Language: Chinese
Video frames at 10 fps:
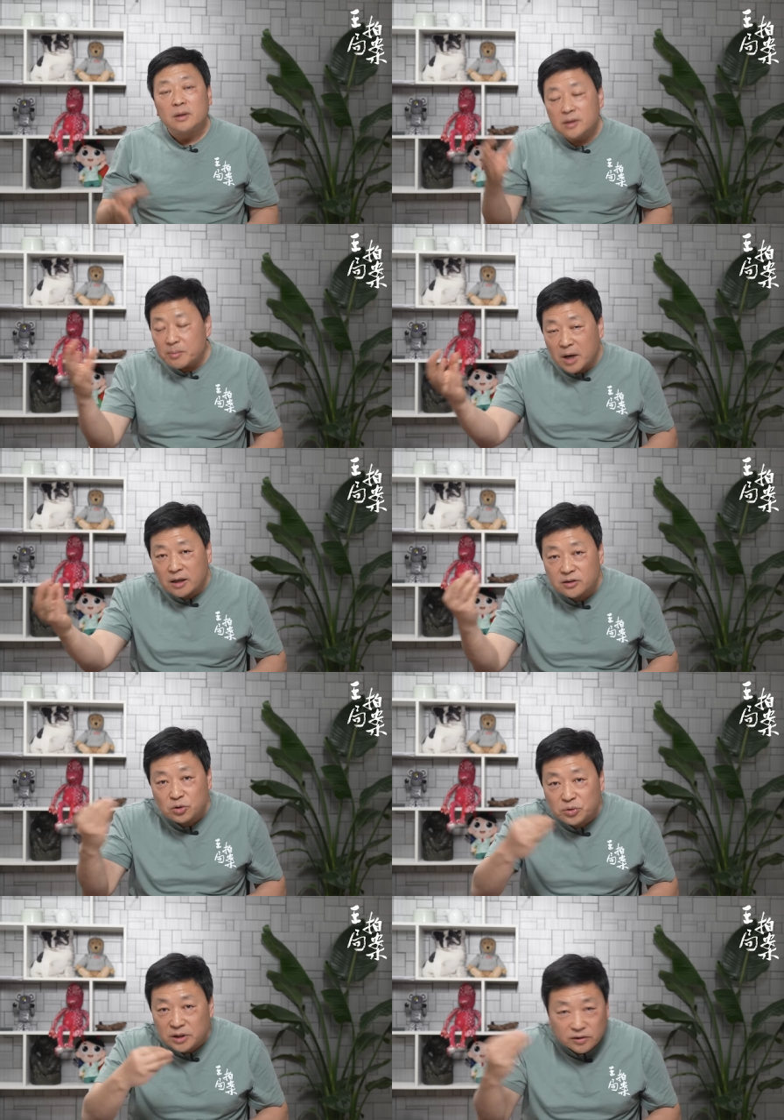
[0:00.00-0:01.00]
在马克思
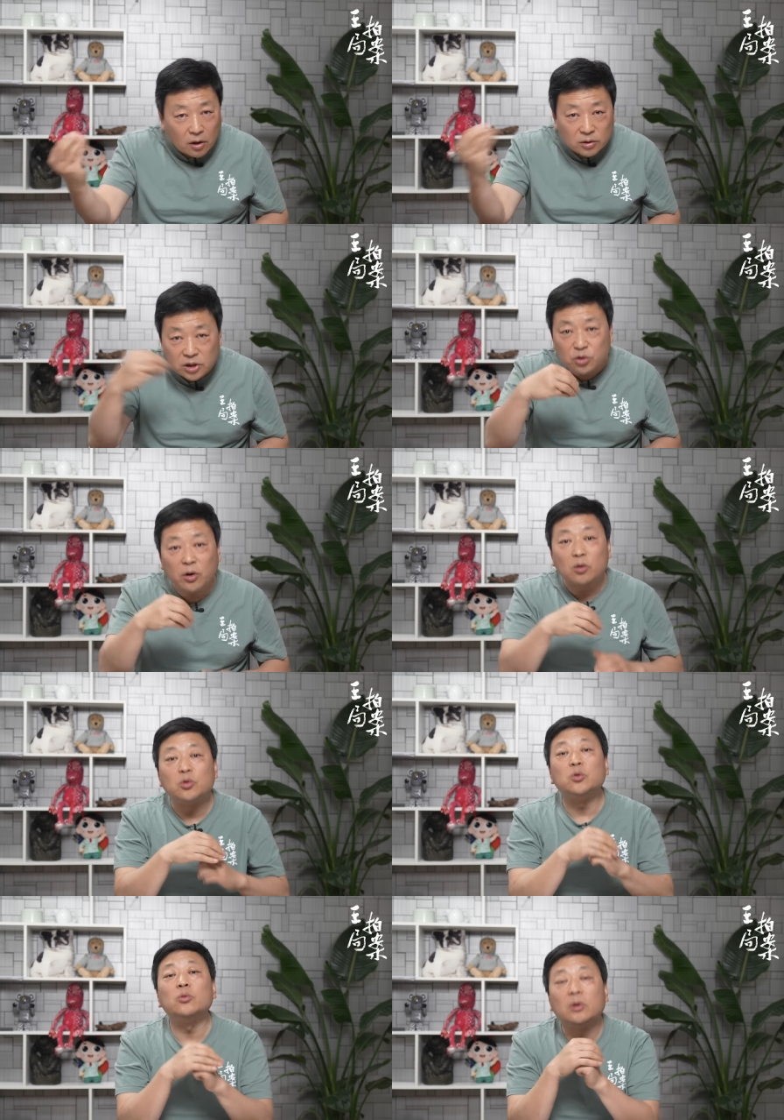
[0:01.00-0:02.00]
主义早期传入
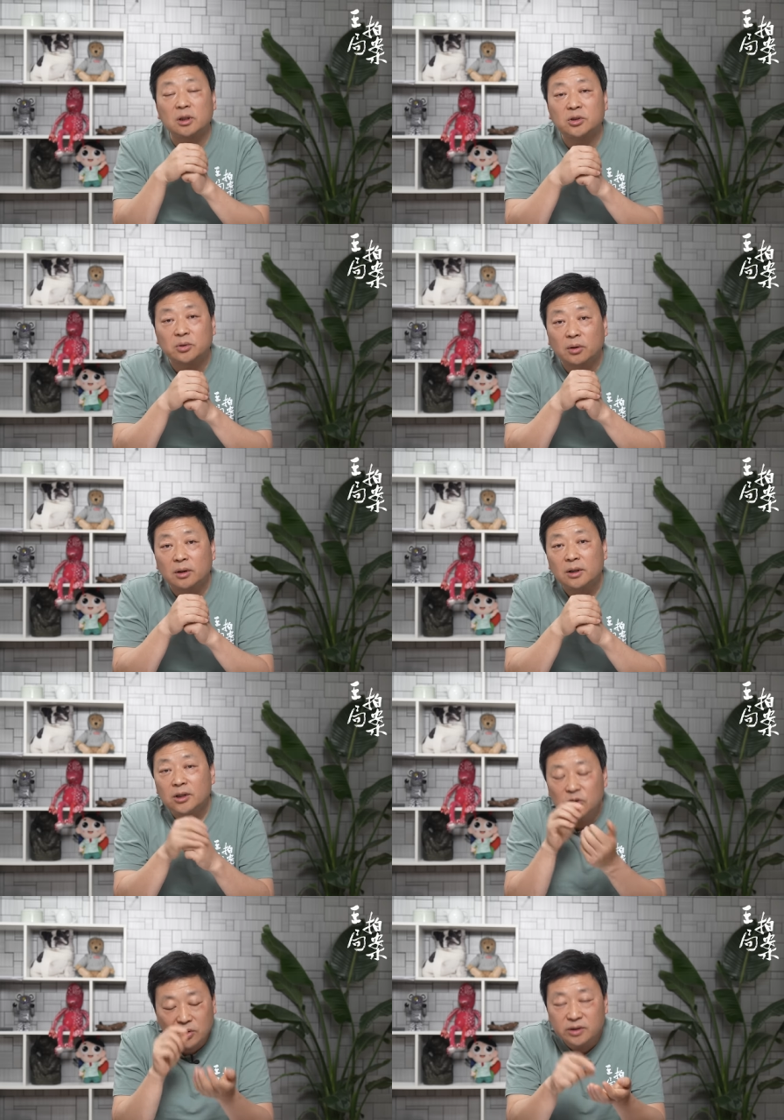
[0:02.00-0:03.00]
中国的时候，
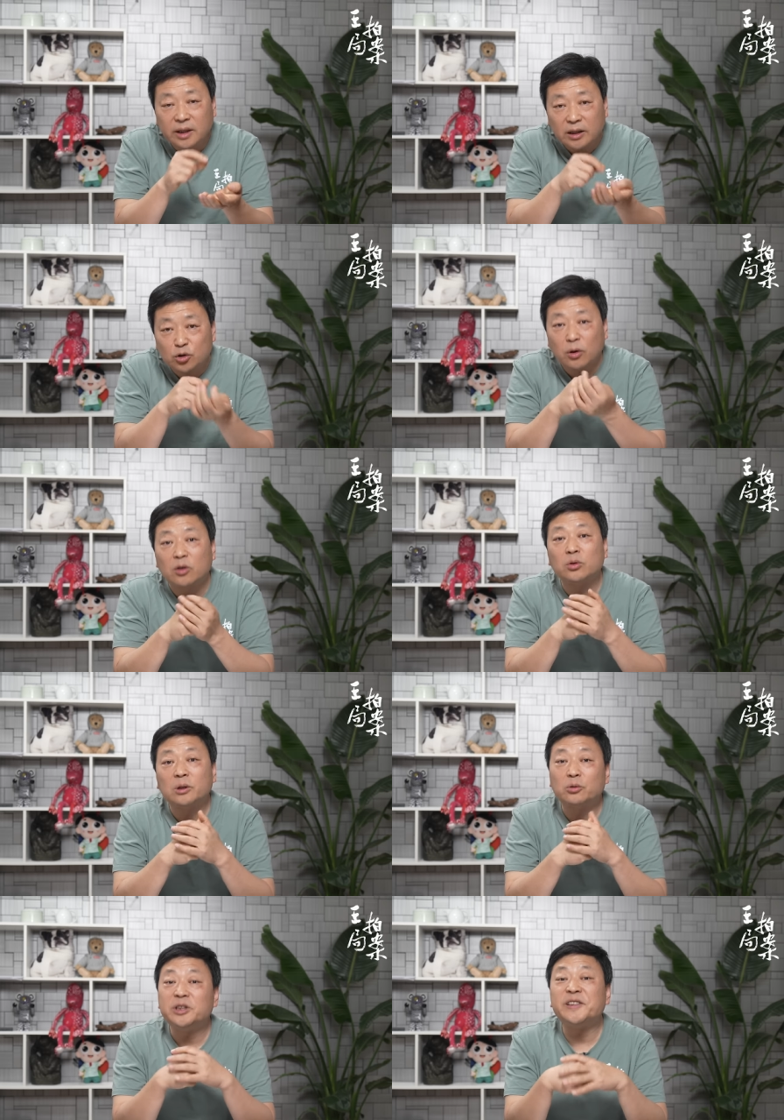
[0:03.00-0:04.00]
说实在的，传入的
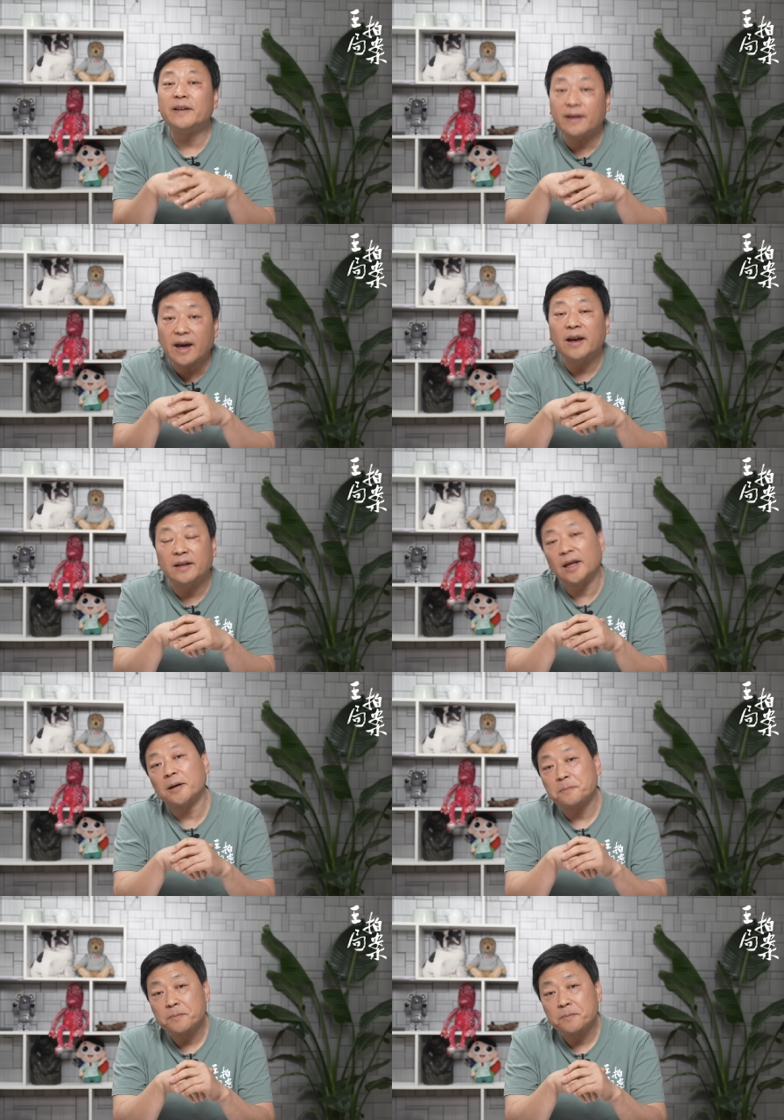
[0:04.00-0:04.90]
都是一些概念。